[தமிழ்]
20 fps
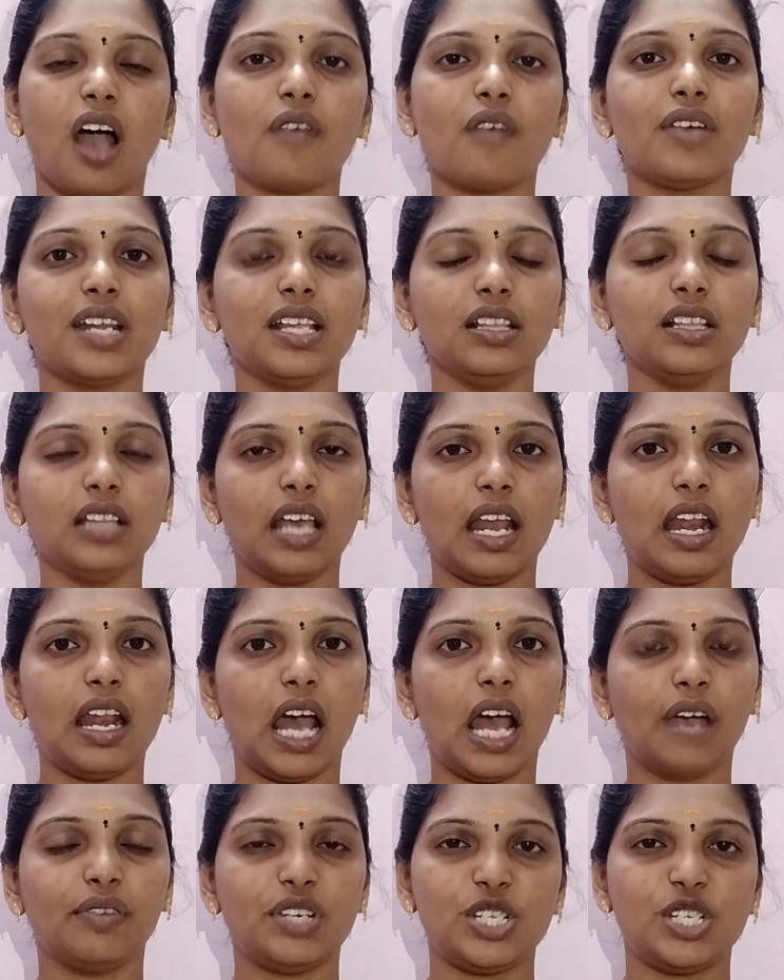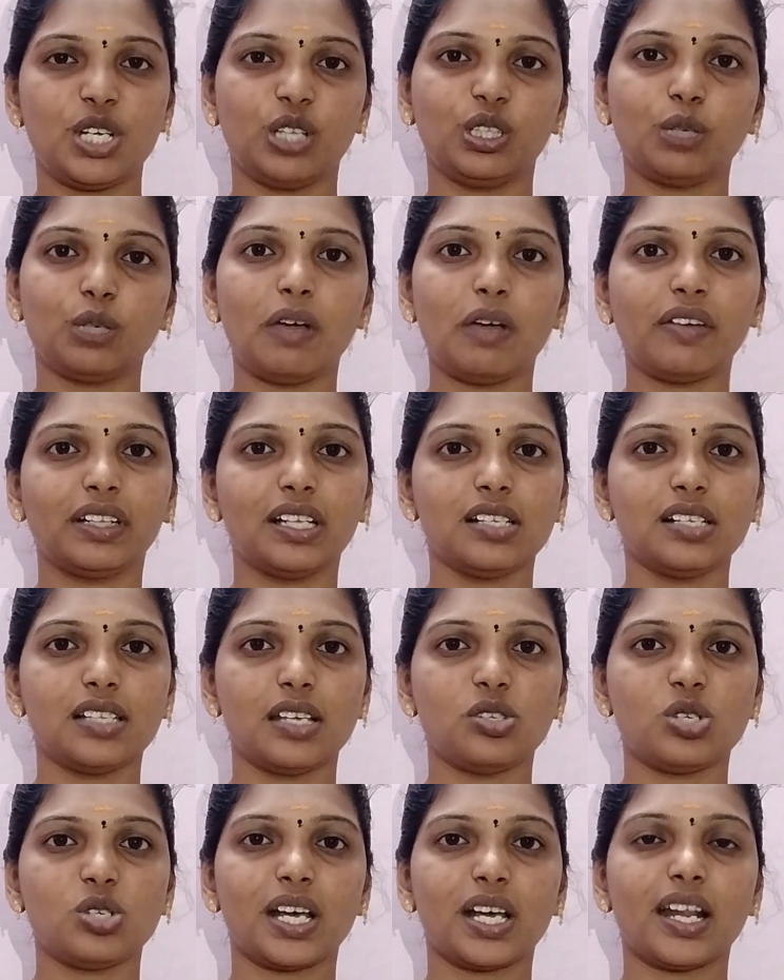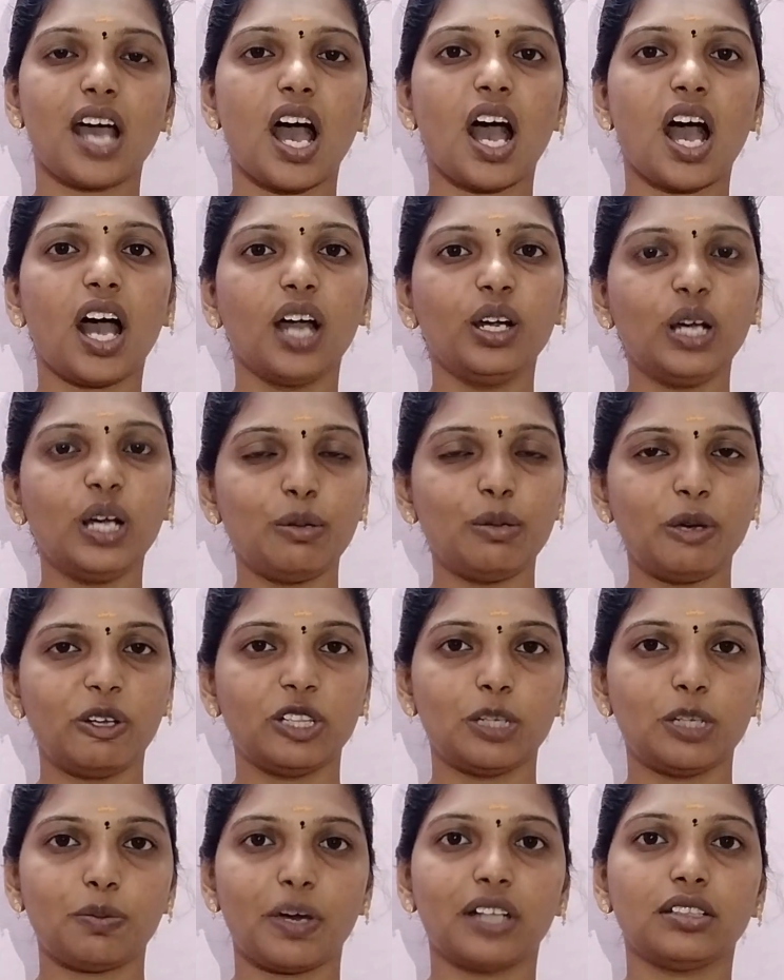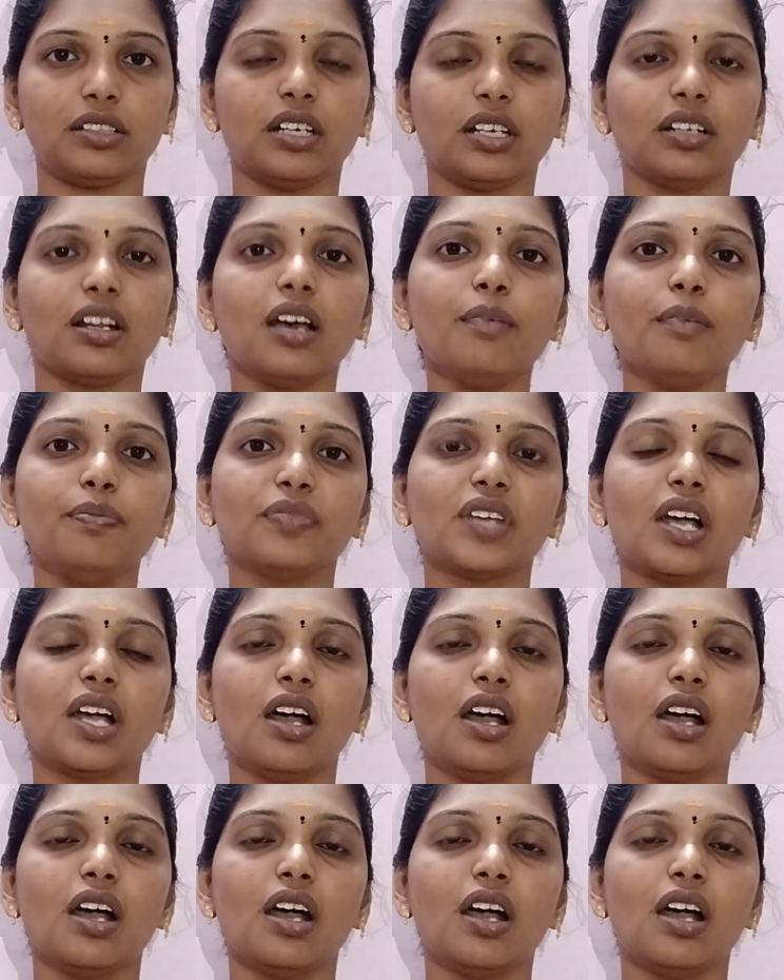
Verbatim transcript: அவர் இந்த எல்லா விஷயத்தையுமே வந்து செஞ்சார் ஆனாலுமே வந்து பார்த்திங்கன்னா